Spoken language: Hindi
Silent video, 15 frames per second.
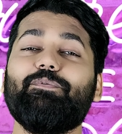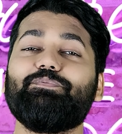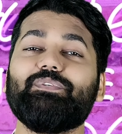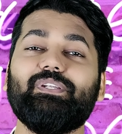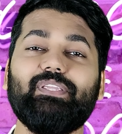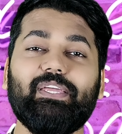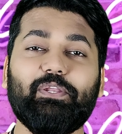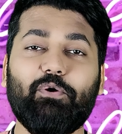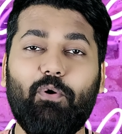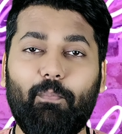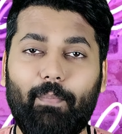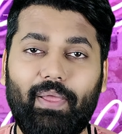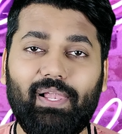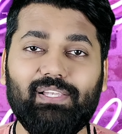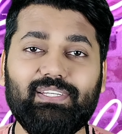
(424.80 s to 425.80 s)
चिपसेट देखने को
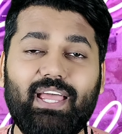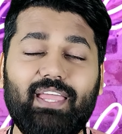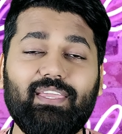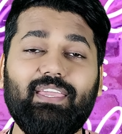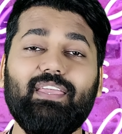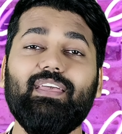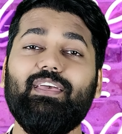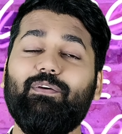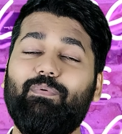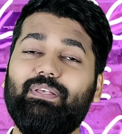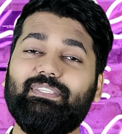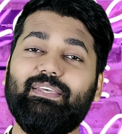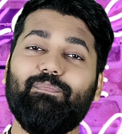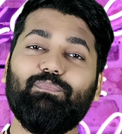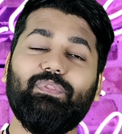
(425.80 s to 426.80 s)
मिल जाएगी
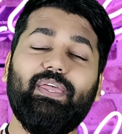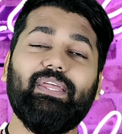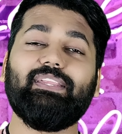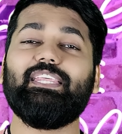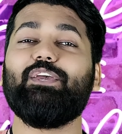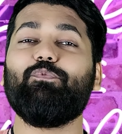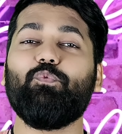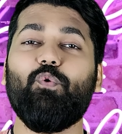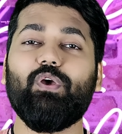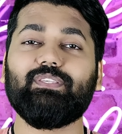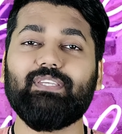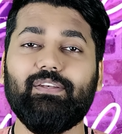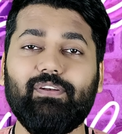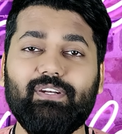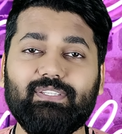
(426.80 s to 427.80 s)
वैसे अब देखते हैं वीवो एक्स
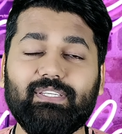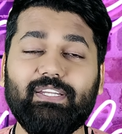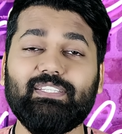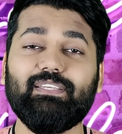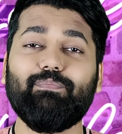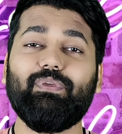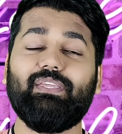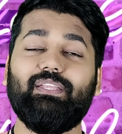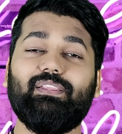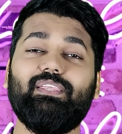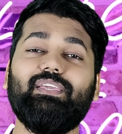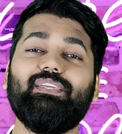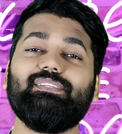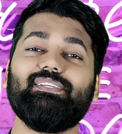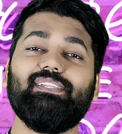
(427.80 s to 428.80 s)
हंड्रेड सीरीज हमें
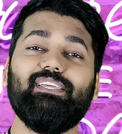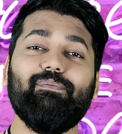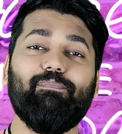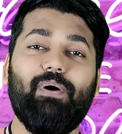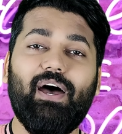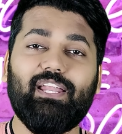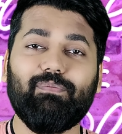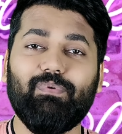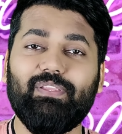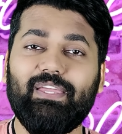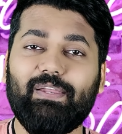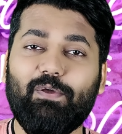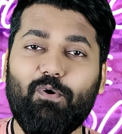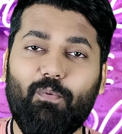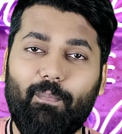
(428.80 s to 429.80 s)
कितनी ही जल्दी भारत में
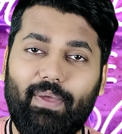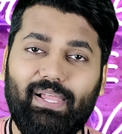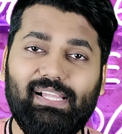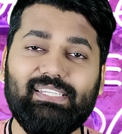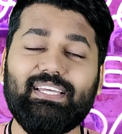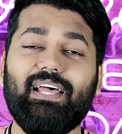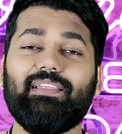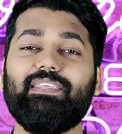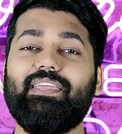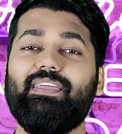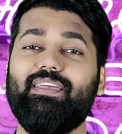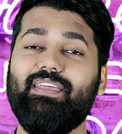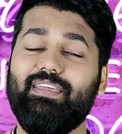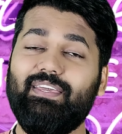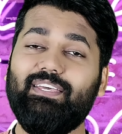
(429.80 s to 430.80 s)
देखने को मिल जाती है
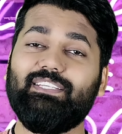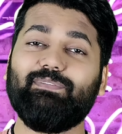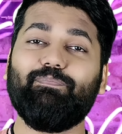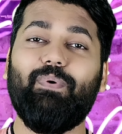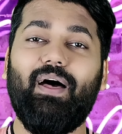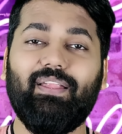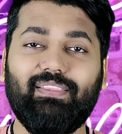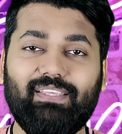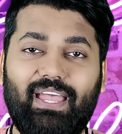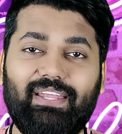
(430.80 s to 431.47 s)
इस बात का